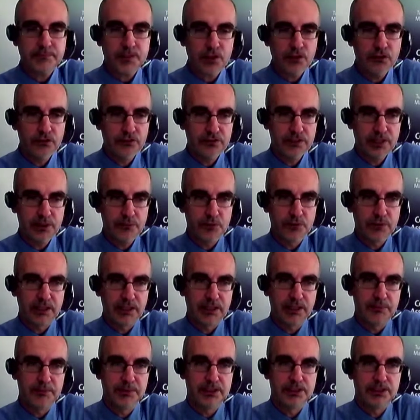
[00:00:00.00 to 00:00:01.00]
offriamo una
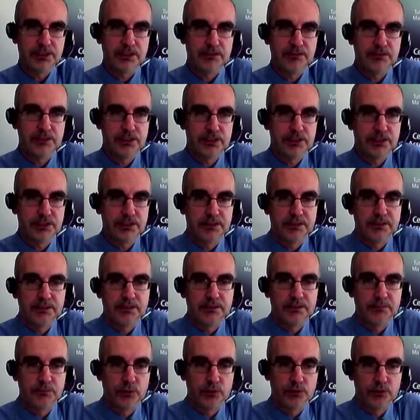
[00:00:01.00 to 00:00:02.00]
gamma di servizi
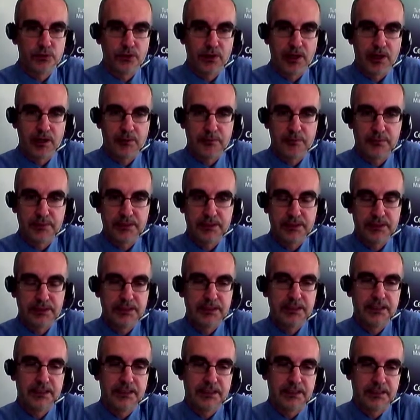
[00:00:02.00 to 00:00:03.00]
eh, molto ampia
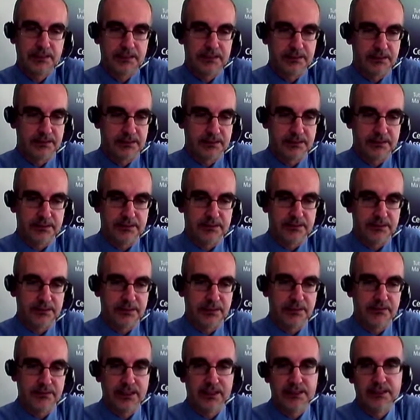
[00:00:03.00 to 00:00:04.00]
eh,
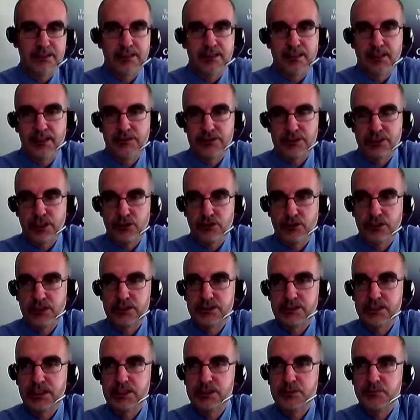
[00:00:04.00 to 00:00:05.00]
che va dal life cycle
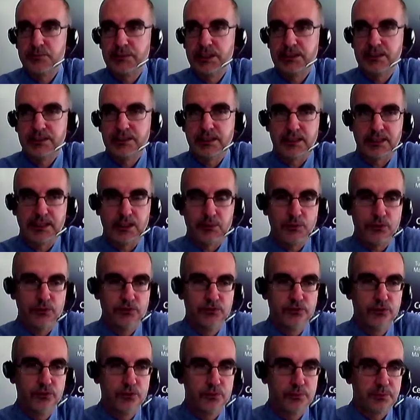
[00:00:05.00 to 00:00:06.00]
assessment al carbon
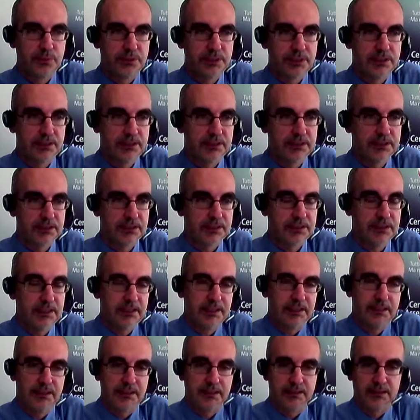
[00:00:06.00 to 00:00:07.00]
footprint
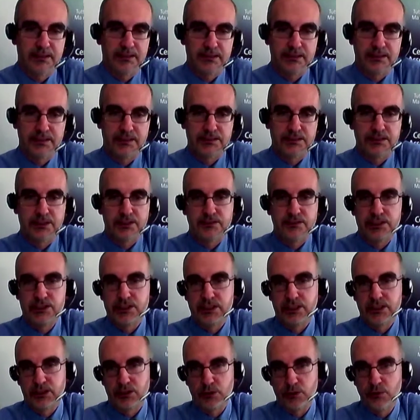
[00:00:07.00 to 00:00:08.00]
eh, e servizi
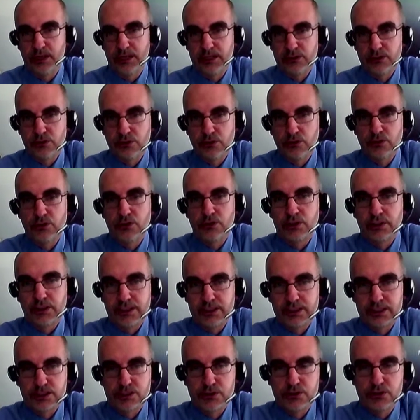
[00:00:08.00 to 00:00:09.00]
che riguardano le
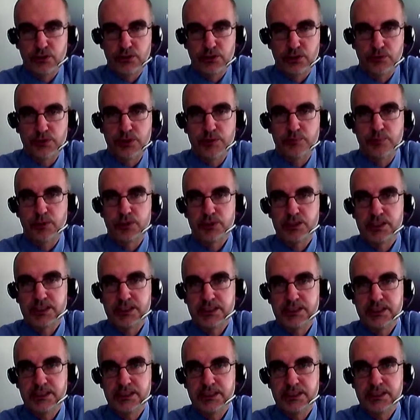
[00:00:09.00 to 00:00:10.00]
organizzazioni, quindi i
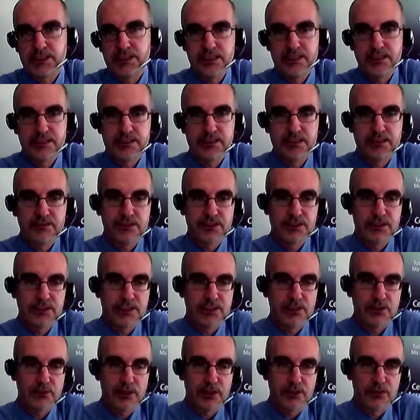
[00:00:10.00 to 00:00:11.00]
processi di e
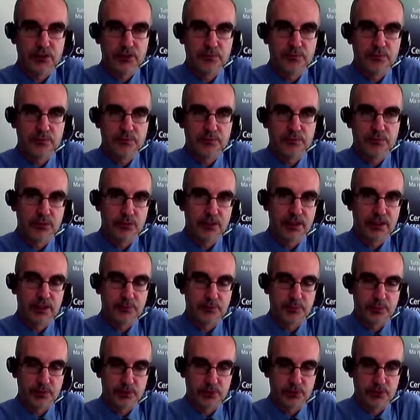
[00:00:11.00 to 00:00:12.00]
servizi che riguardano in
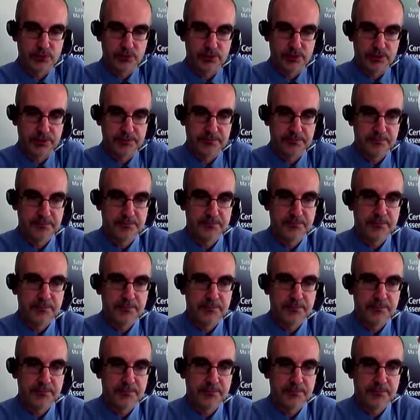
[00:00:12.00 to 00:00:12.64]
particolare i prodotti.